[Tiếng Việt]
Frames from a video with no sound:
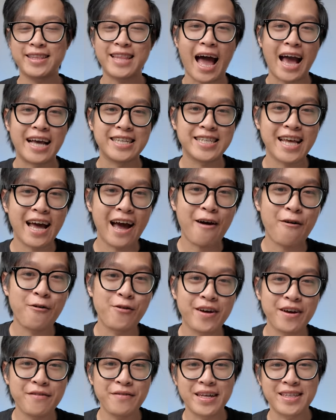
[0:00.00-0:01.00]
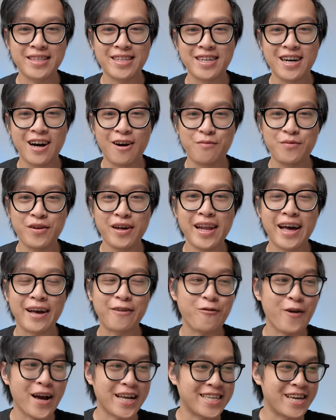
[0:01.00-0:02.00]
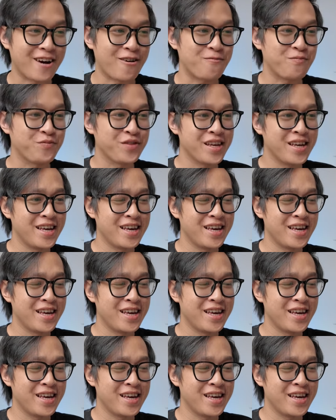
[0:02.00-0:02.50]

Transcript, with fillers: tại sao cái việc tự học nó lại quan trọng.